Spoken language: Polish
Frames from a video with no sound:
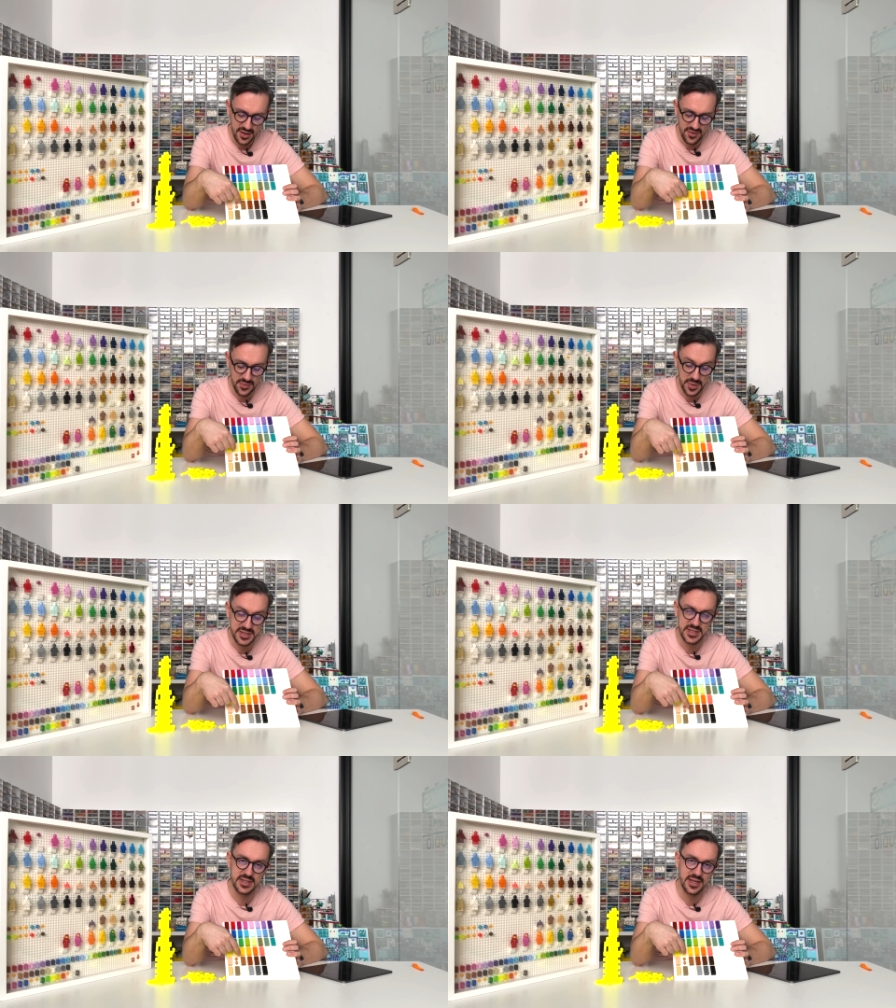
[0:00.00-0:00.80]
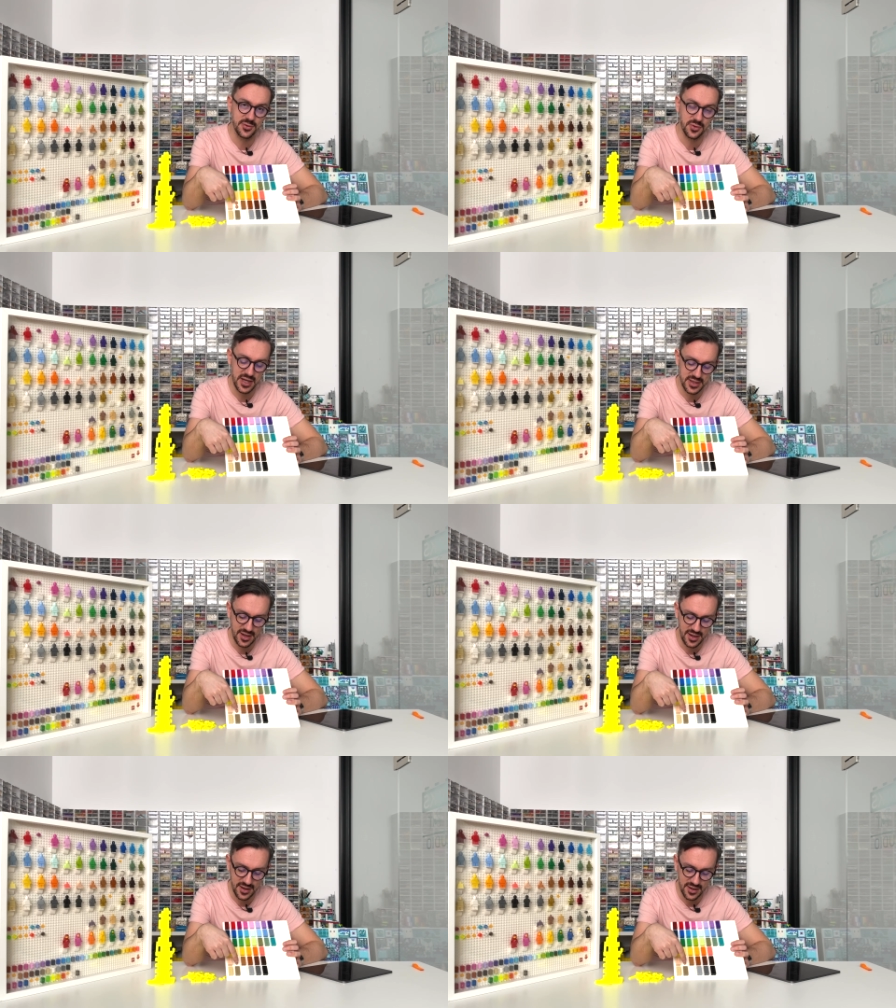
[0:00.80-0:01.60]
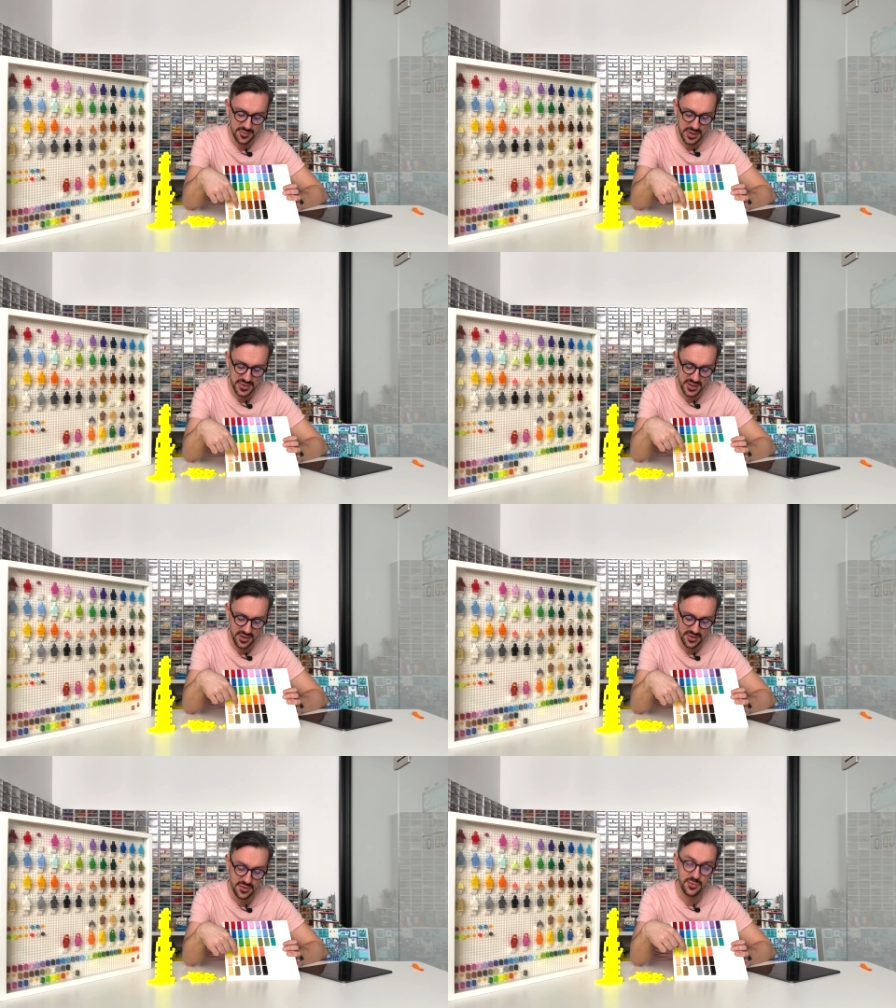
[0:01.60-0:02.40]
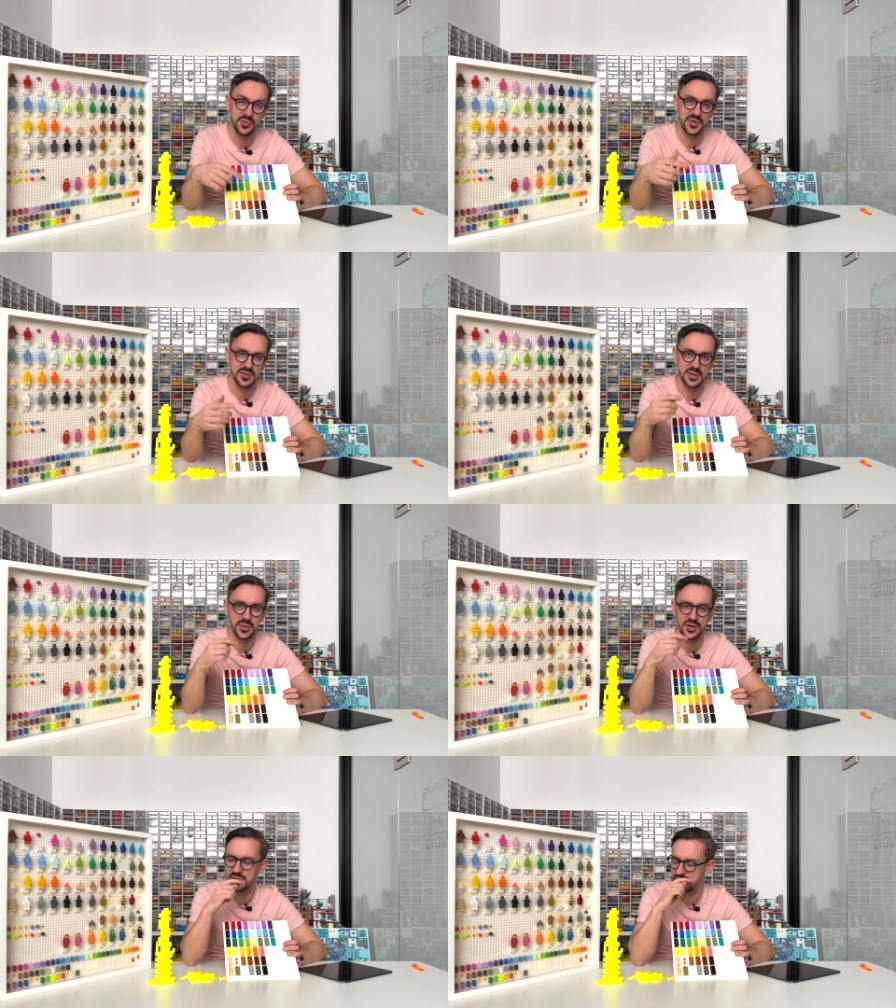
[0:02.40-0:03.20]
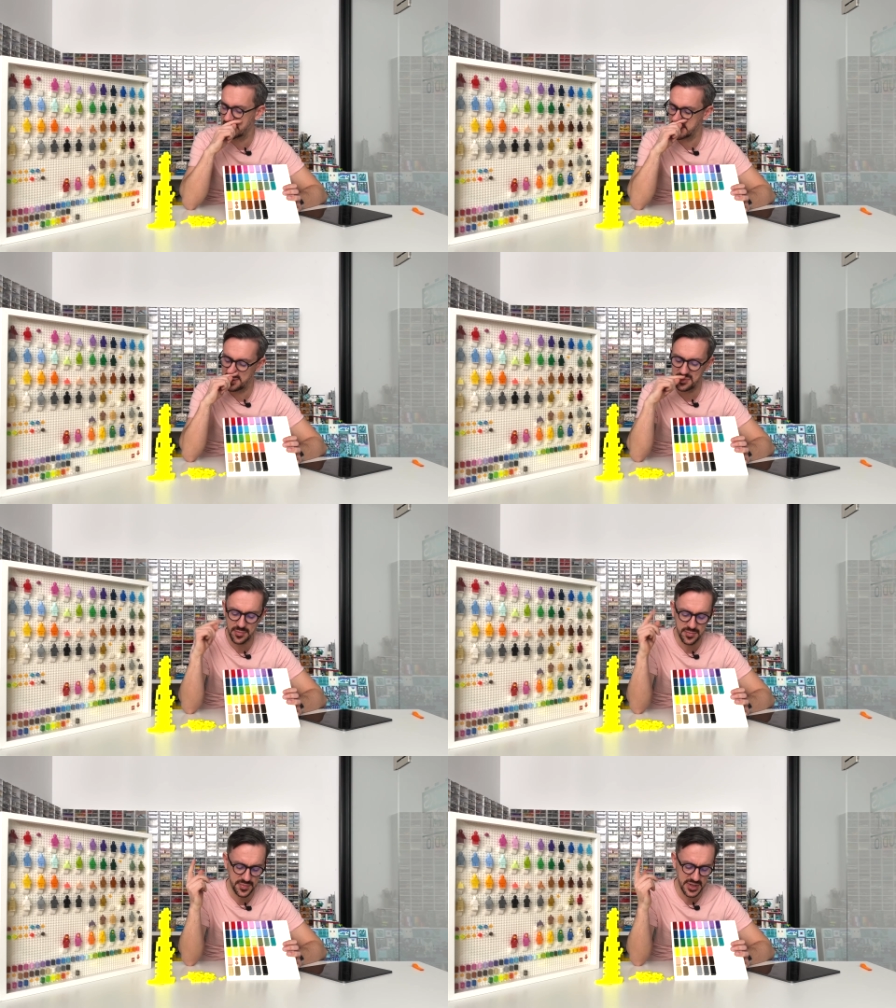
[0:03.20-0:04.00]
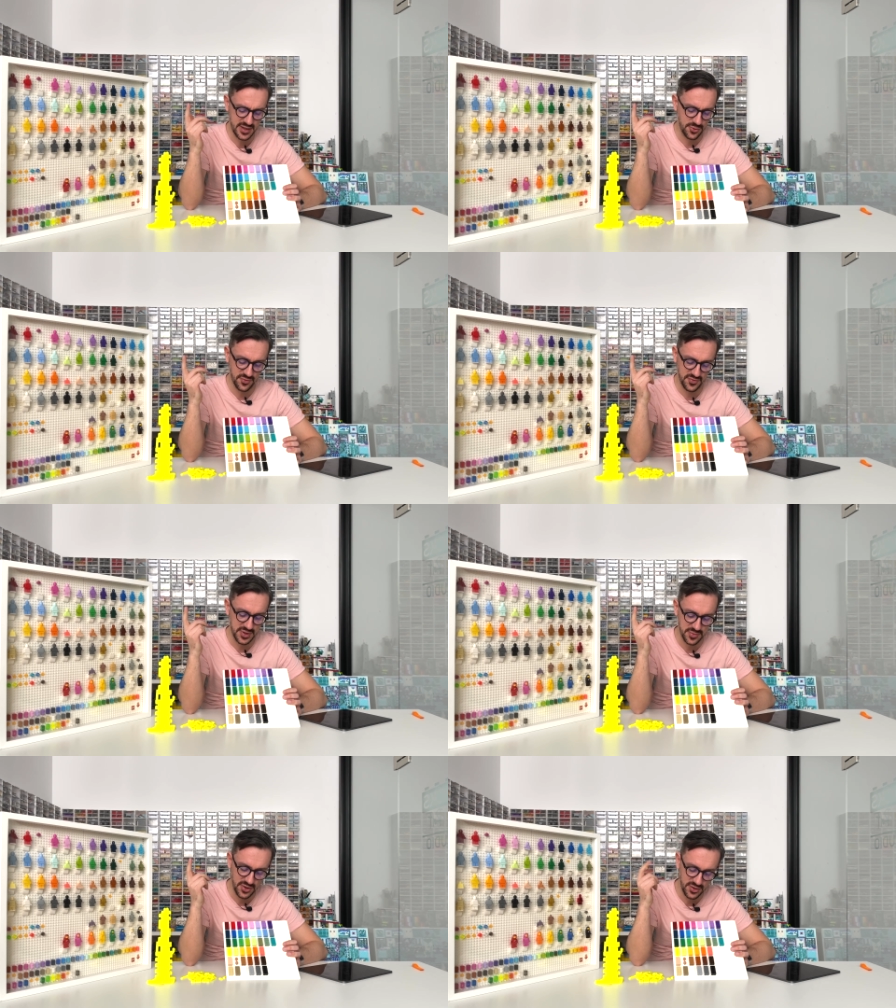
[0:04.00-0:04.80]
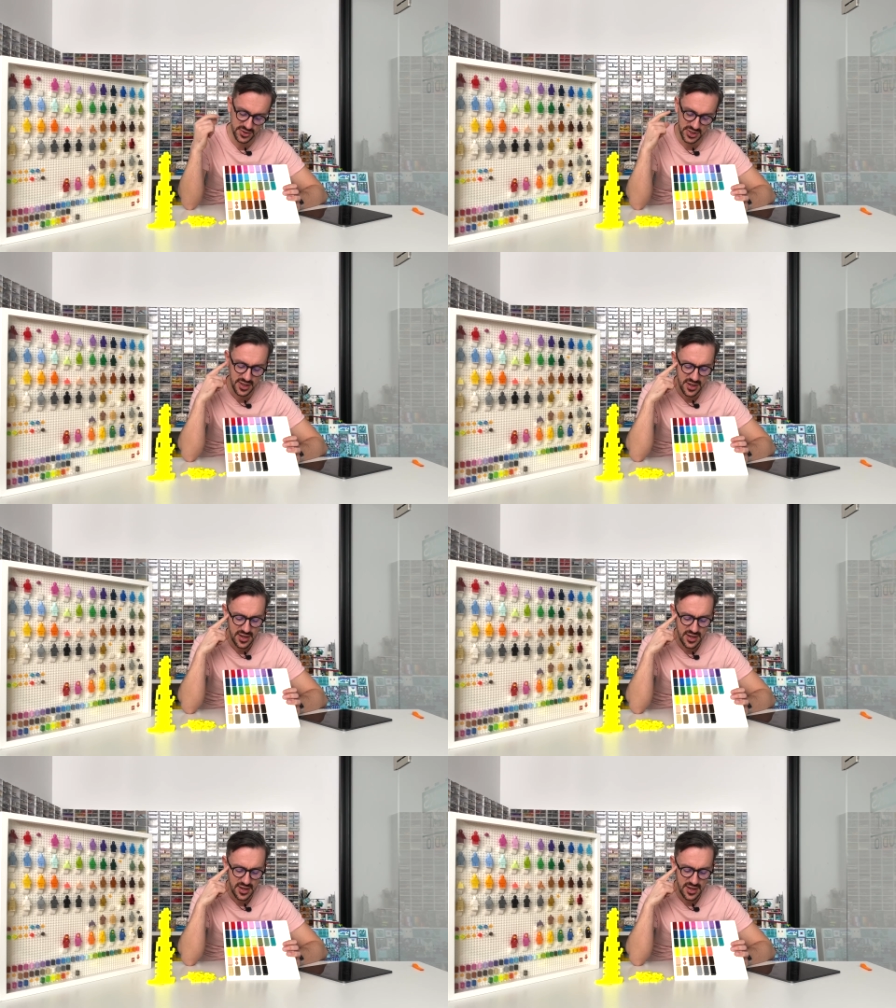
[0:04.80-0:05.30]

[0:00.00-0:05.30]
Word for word: Wybaczcie za nugat, ale mam tylko główki w tym kolorze. Nie mam brików w tym kolorze.